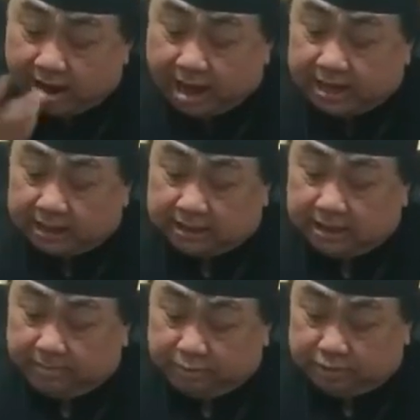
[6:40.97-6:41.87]
ayat
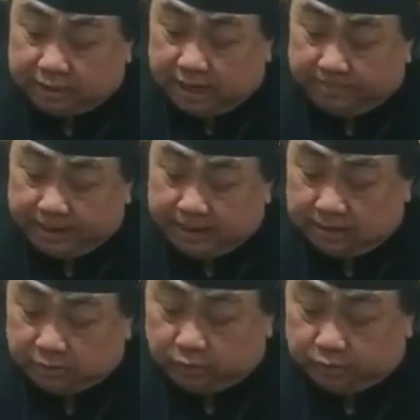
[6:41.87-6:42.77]
38
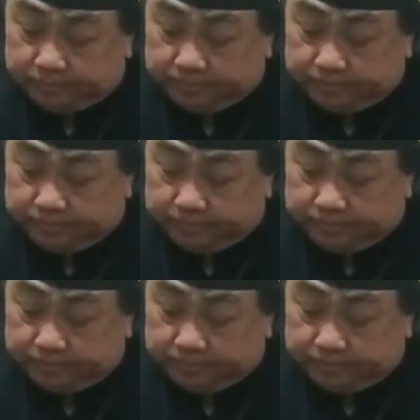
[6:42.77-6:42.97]
itu.